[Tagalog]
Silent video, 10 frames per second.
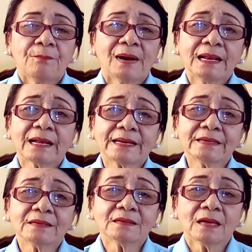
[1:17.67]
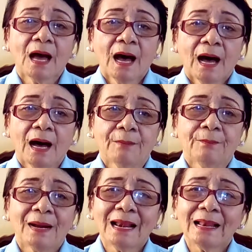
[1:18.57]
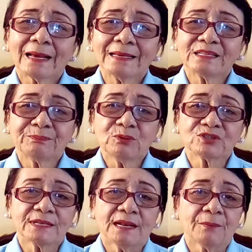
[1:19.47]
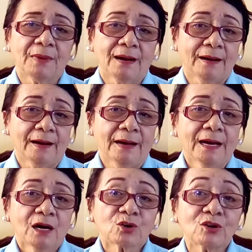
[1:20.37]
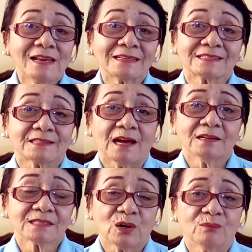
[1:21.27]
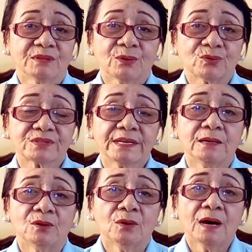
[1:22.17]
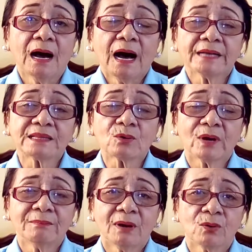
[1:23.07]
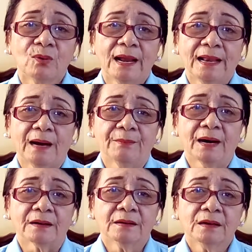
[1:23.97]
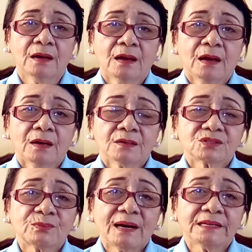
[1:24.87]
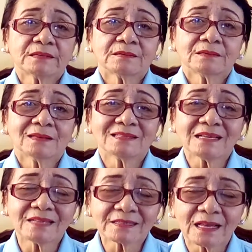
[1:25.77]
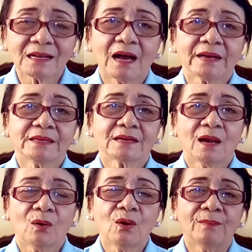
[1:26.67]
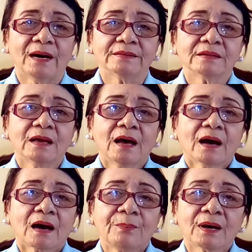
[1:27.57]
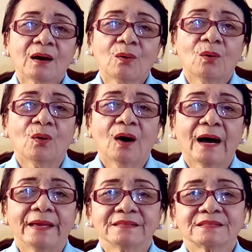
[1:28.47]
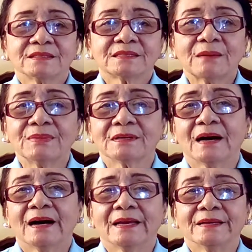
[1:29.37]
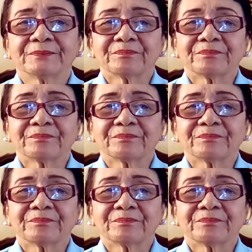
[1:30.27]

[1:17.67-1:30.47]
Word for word: Malalaking, uh, ah, malalaki po silang mga rulista sa loob ng konsilyo at ako ay baguhan lamang. Subalit nasasaktan ang aking kalooban kapag ako ay, sabi nga ay,